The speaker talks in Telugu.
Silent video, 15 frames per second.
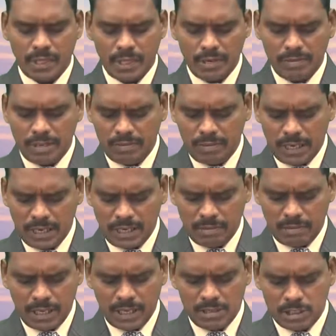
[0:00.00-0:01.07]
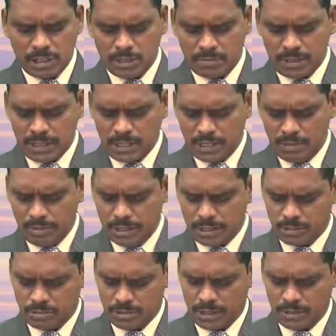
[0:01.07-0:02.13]
దేవుని వాక్య నుంచి మనం
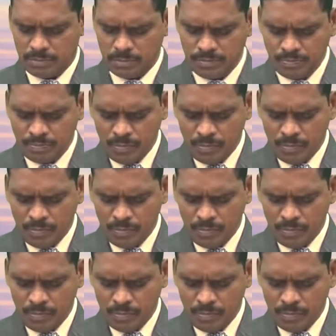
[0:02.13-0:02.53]
గమనిస్తున్నాము